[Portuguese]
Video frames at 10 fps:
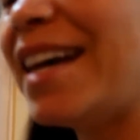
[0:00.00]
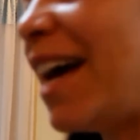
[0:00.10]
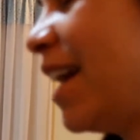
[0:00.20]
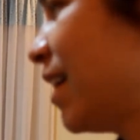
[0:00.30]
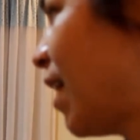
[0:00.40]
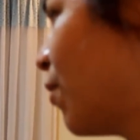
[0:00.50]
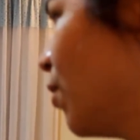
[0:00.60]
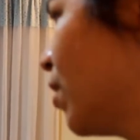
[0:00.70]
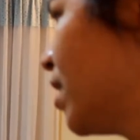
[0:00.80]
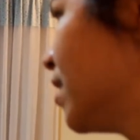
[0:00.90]
Aí ela tá
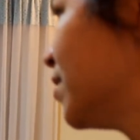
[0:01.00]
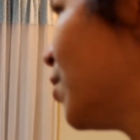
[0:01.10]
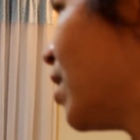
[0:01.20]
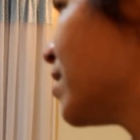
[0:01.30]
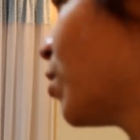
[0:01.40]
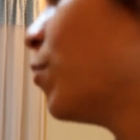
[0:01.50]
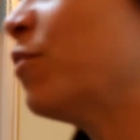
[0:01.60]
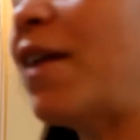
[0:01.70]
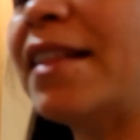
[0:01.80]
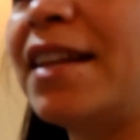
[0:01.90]
colocando, ó, as
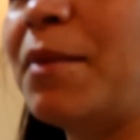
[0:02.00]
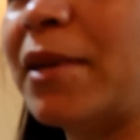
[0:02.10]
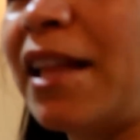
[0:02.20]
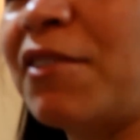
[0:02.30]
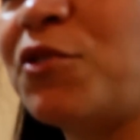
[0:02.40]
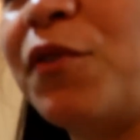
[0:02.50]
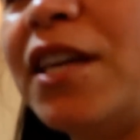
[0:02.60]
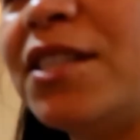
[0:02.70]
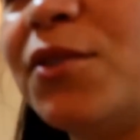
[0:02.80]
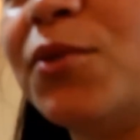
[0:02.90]
almofadas ali, mas tá
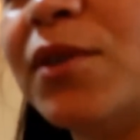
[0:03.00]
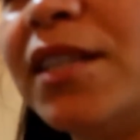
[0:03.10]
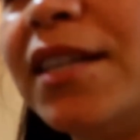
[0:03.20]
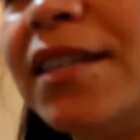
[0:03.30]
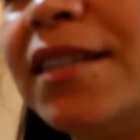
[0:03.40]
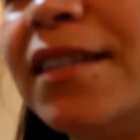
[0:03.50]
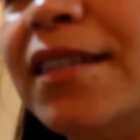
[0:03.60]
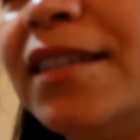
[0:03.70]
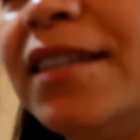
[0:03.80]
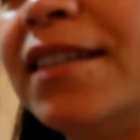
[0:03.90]
difícil, Duda.
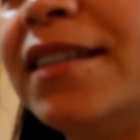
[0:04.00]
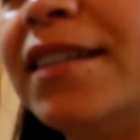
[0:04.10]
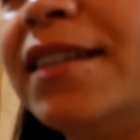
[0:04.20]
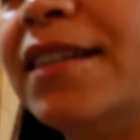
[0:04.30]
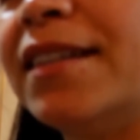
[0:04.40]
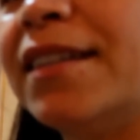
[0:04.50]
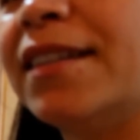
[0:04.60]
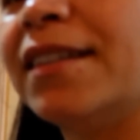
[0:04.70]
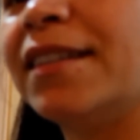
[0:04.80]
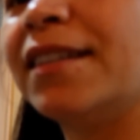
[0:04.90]
Hashtag missão
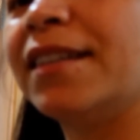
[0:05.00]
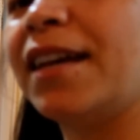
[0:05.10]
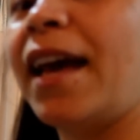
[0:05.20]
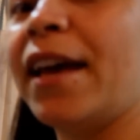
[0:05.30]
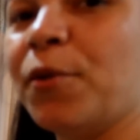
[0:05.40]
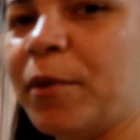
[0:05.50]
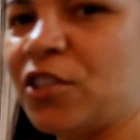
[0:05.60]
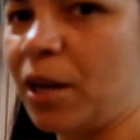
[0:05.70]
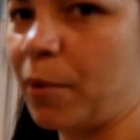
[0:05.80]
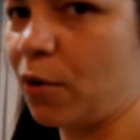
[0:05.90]
impossível. É, eu
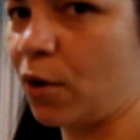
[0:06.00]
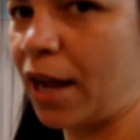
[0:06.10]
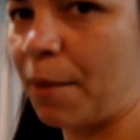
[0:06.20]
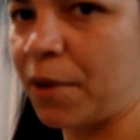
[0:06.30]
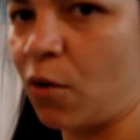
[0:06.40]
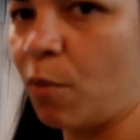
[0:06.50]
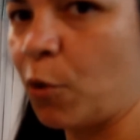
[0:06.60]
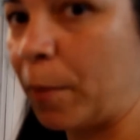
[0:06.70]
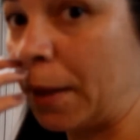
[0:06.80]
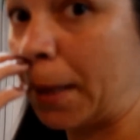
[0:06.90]
pedi ela pra colocar, porque
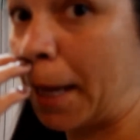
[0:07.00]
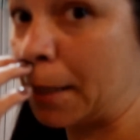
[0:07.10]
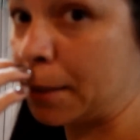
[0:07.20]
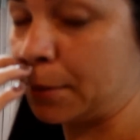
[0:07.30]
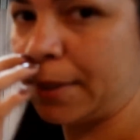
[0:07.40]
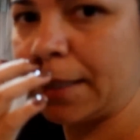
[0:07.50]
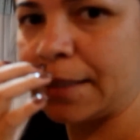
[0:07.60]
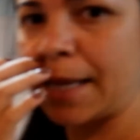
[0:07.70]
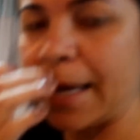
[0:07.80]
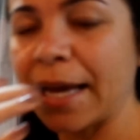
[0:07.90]
como eu pintei as
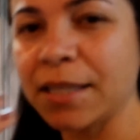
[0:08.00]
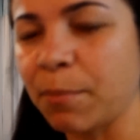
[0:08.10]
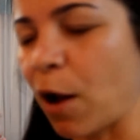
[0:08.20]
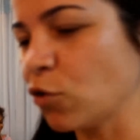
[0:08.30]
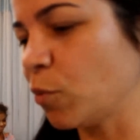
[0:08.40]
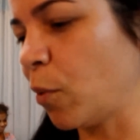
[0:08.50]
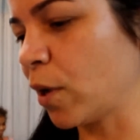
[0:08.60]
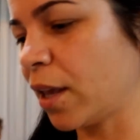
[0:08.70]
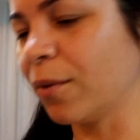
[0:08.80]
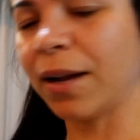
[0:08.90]
unhas, né, e a esmalte um
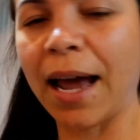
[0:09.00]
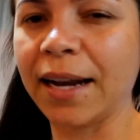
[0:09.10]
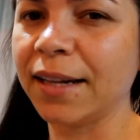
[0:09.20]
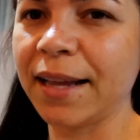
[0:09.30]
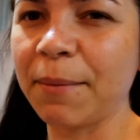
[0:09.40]
pouquinho claro, ele